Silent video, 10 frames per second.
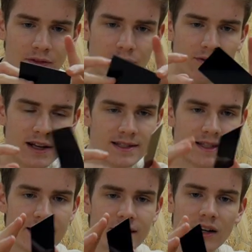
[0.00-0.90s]
Für was
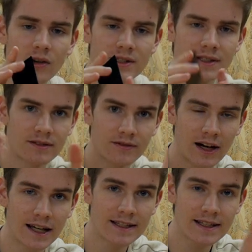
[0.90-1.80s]
die genau ist,
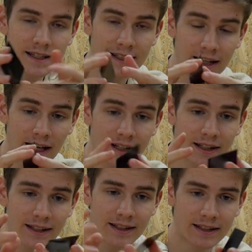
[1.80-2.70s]
weiß ich leider
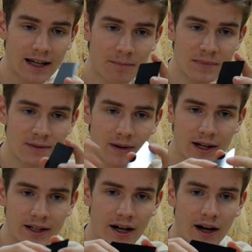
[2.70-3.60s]
nicht. Ich habe zwar
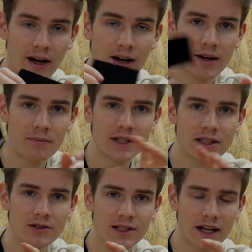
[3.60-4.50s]
in der
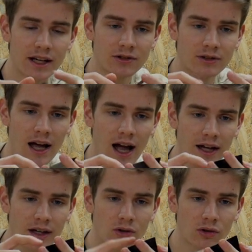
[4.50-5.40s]
Bedienungsanleitung
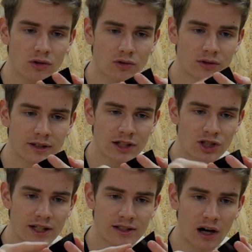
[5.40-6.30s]
nachgeguckt und da
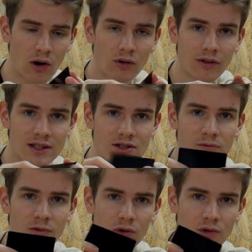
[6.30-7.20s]
steht auch was
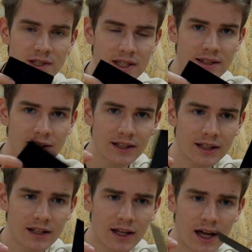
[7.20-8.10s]
zum Fokussieren
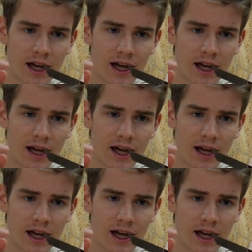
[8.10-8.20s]
drin.